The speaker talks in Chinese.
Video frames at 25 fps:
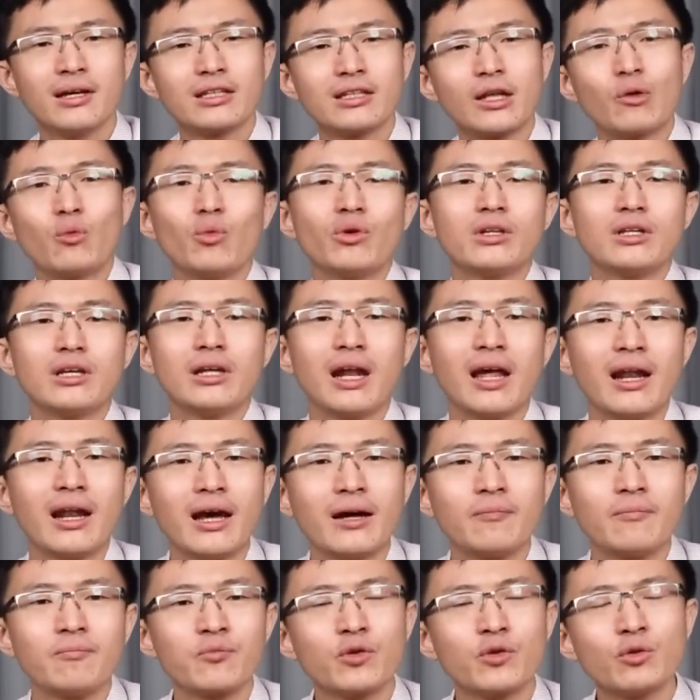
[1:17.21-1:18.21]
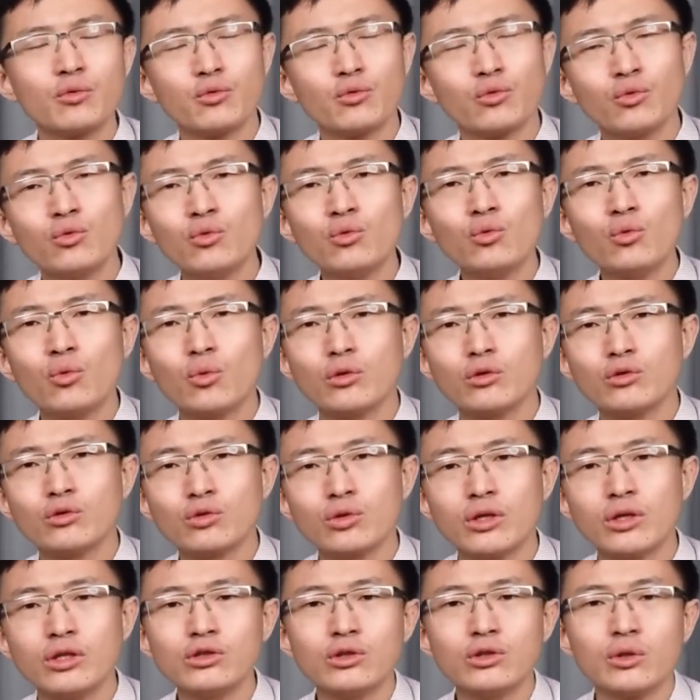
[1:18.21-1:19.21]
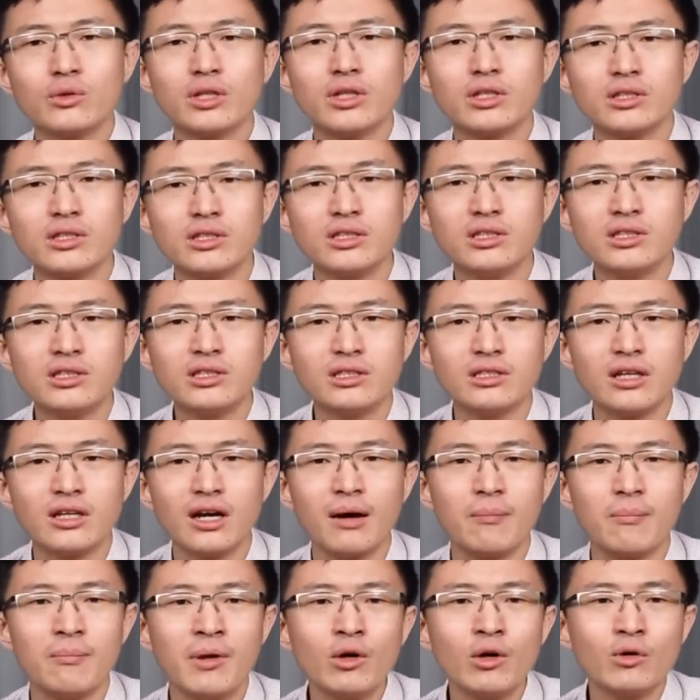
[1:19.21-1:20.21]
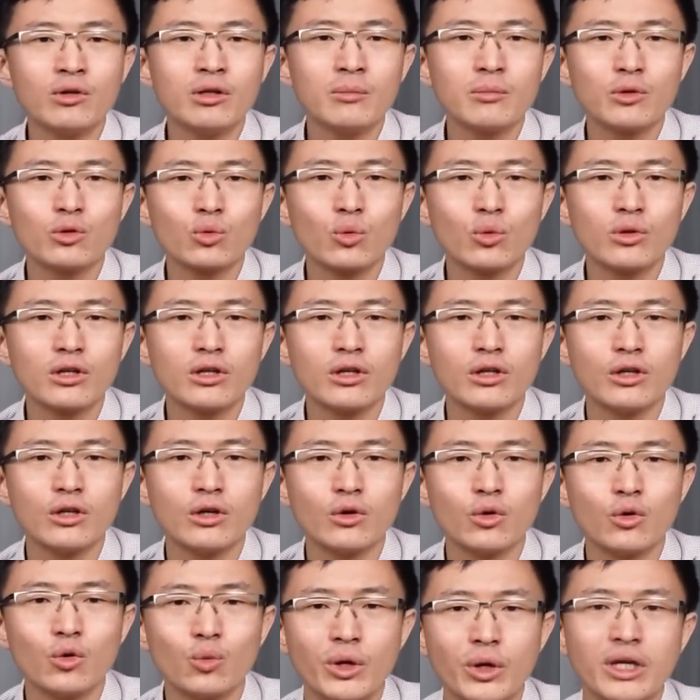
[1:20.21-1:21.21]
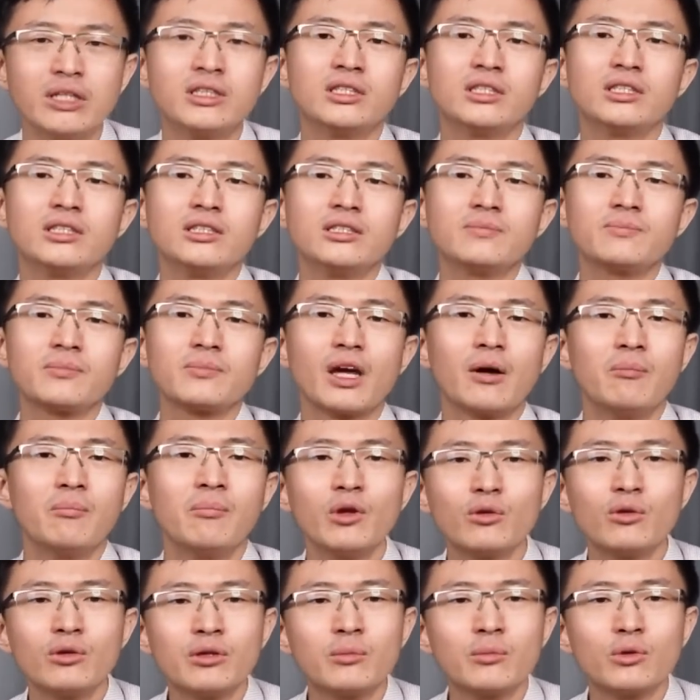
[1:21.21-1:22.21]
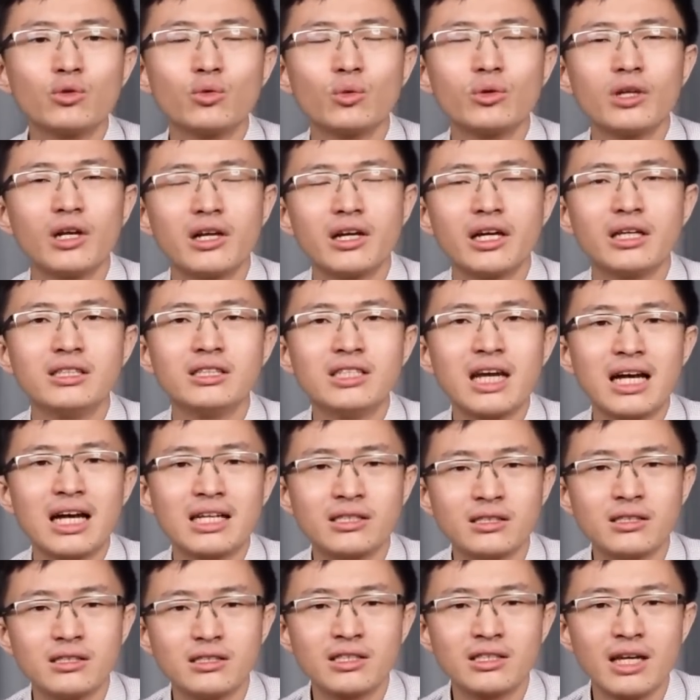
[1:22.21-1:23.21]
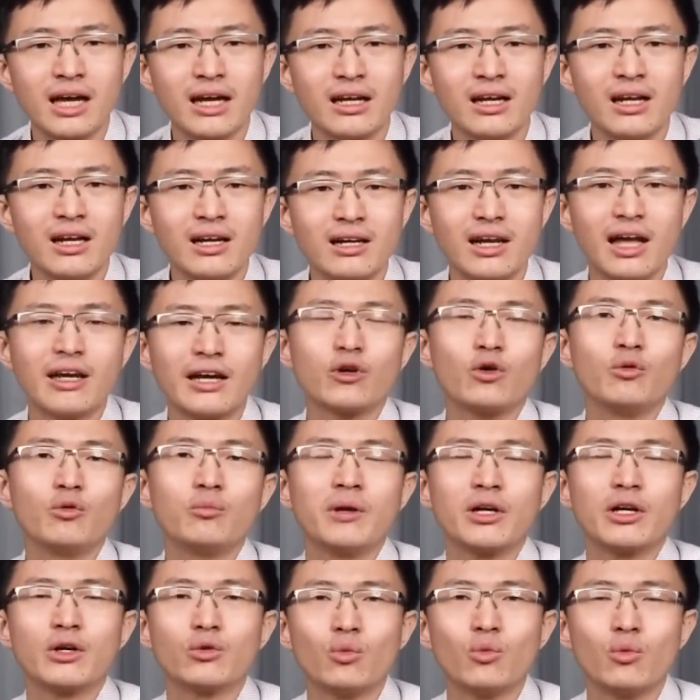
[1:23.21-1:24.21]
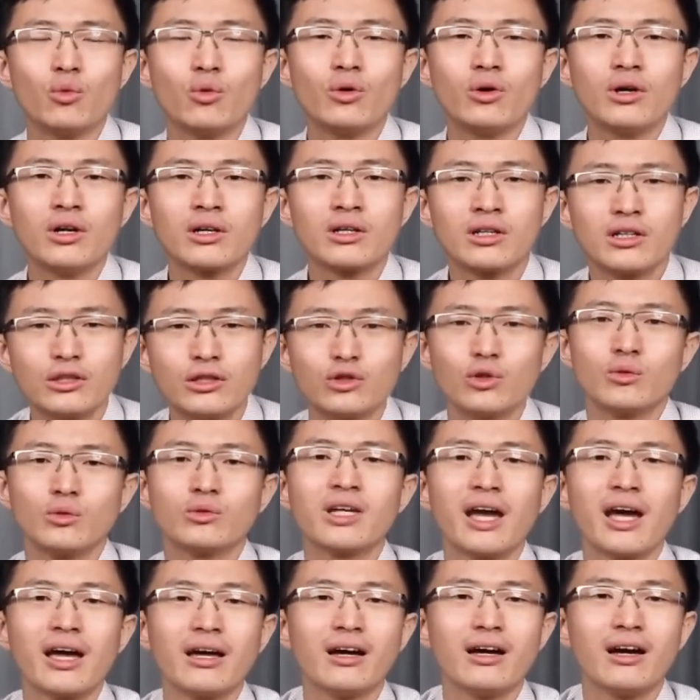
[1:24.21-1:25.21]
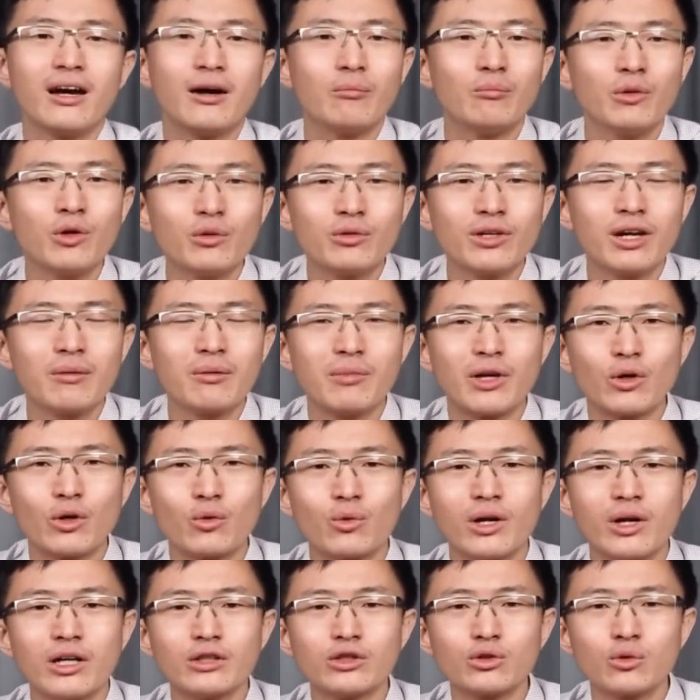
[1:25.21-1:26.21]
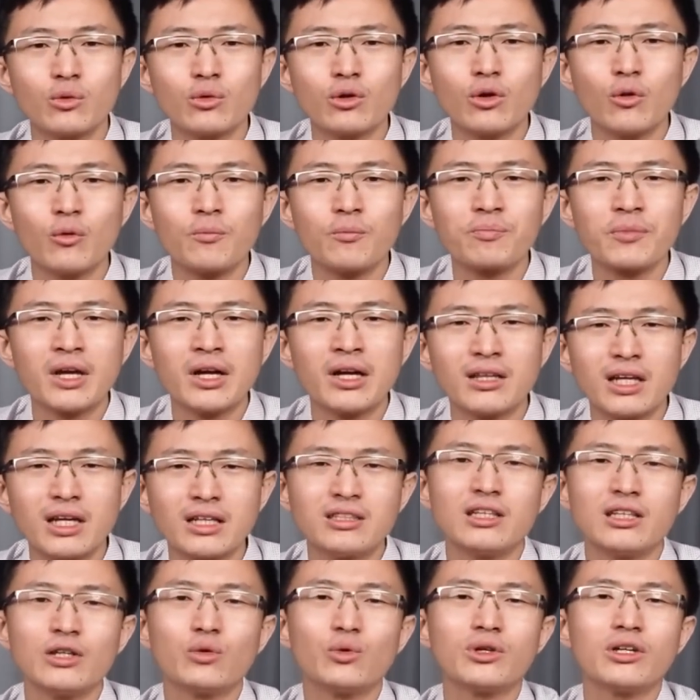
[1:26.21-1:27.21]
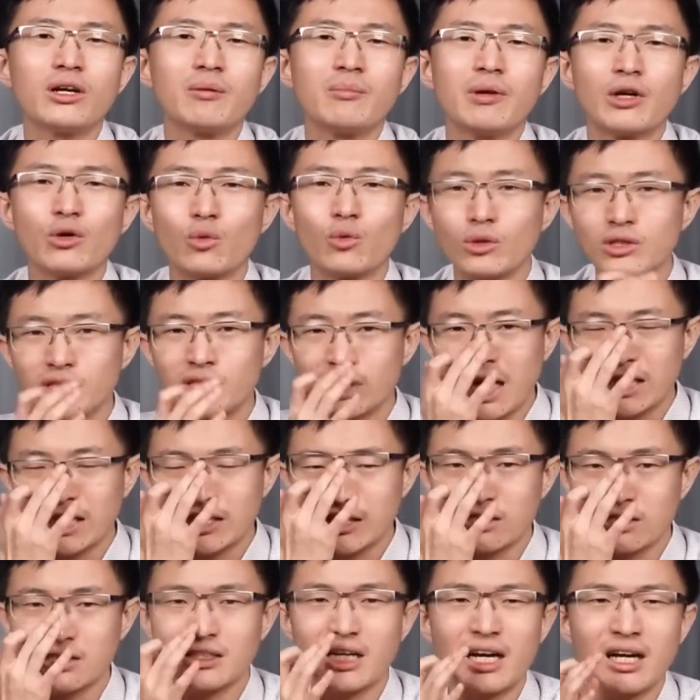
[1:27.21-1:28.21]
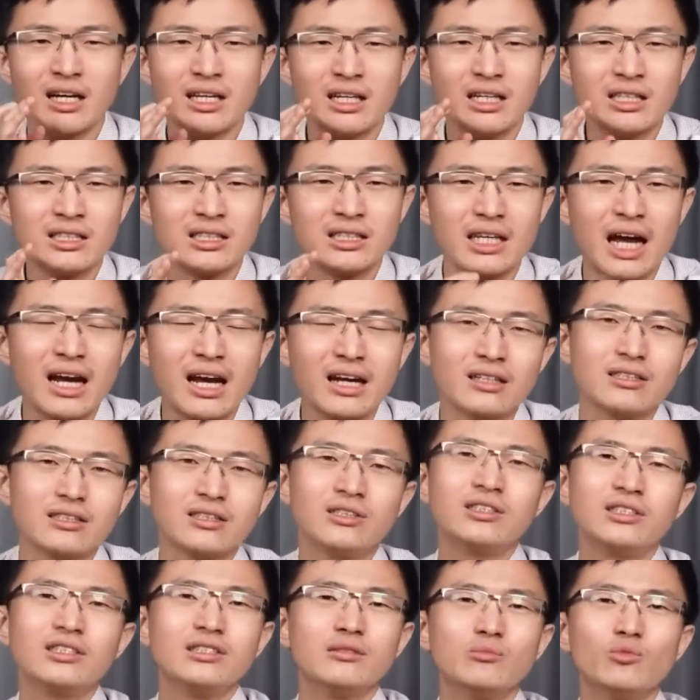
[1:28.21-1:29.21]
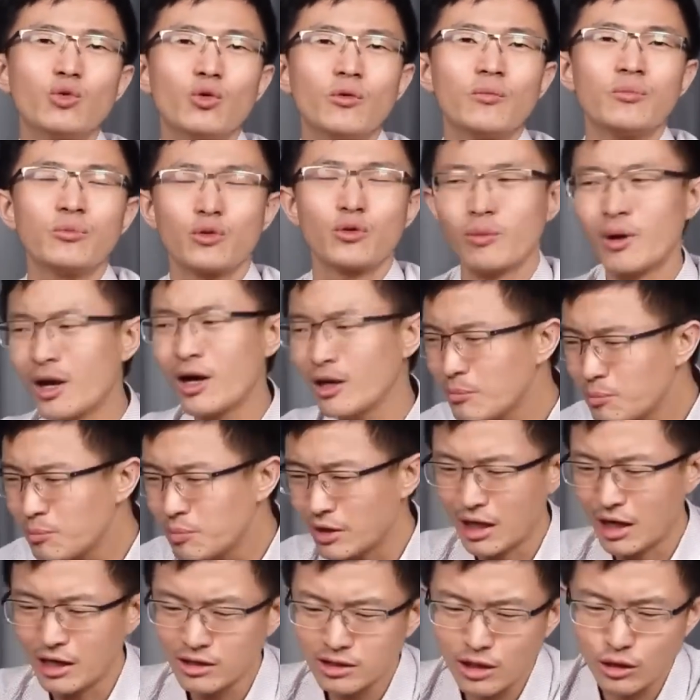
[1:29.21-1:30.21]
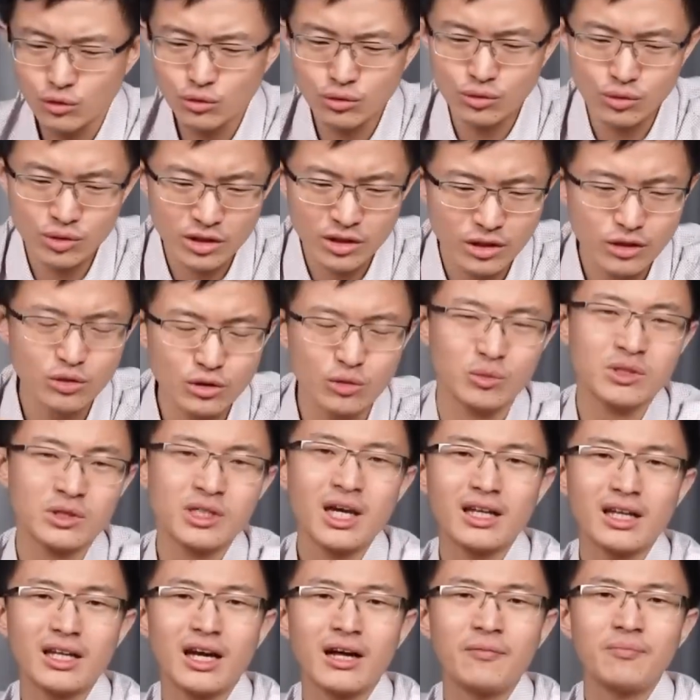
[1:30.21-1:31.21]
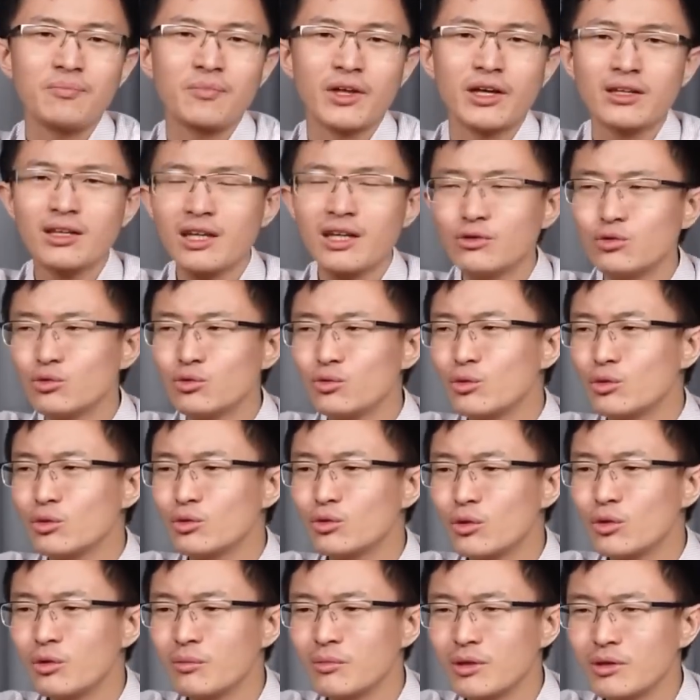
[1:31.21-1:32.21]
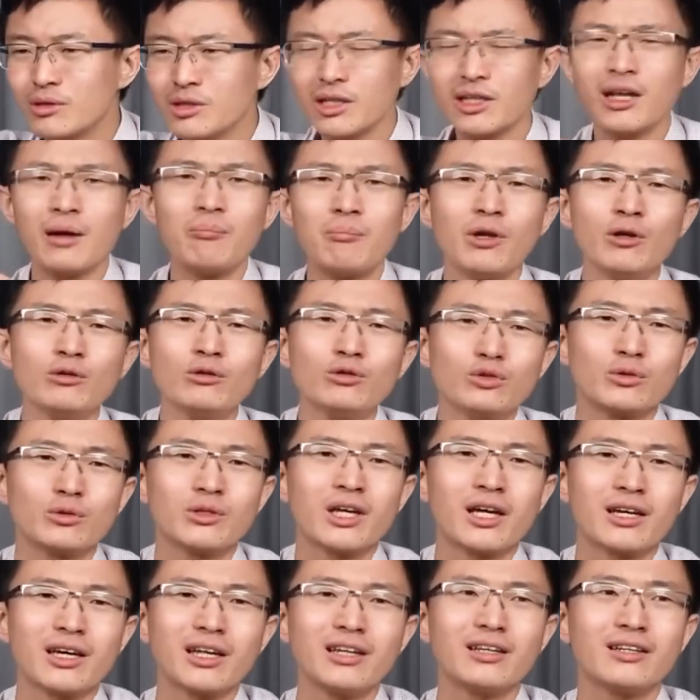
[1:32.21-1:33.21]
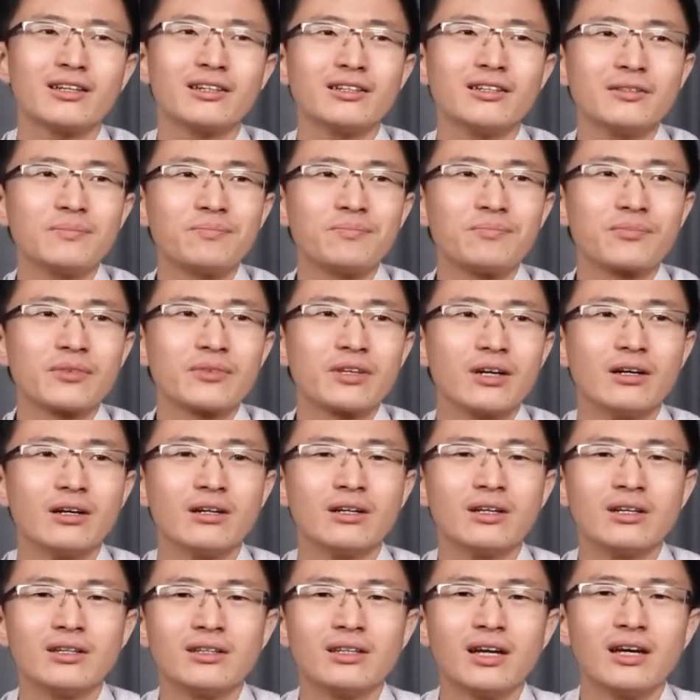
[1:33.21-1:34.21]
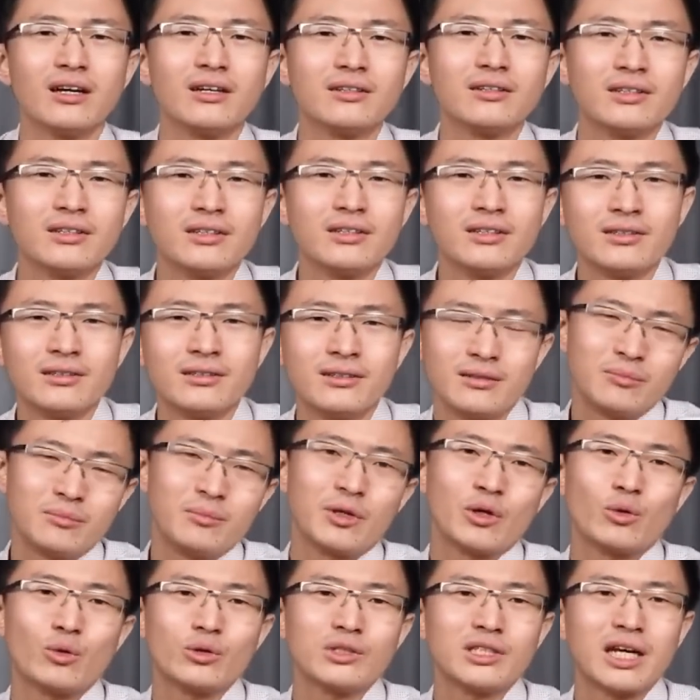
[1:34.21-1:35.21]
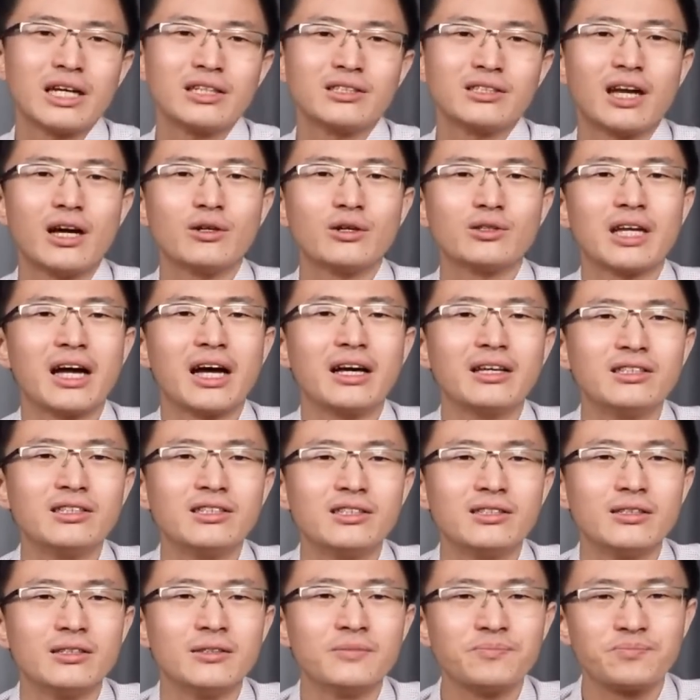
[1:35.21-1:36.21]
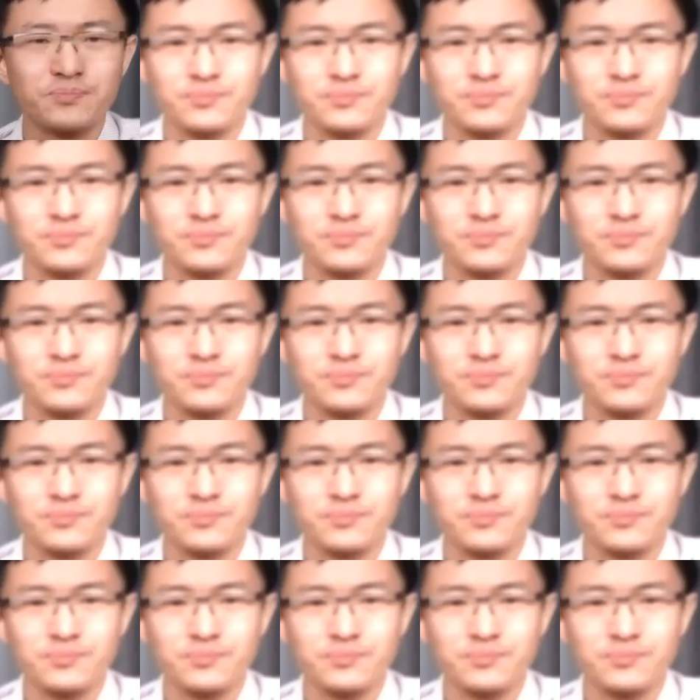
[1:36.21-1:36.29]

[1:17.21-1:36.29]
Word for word: 但问题来了，就如果全球的经济啊没有那么多的危机啊，没有那么多的廉价资产来供美国割韭菜啊，没有让美国来收购，那这也会让美国加息啊。加了个寂寞，对吧？你本来是要去割韭菜的，但如果说人家没有韭菜给你割，好，那美国加息还有啥意思呢？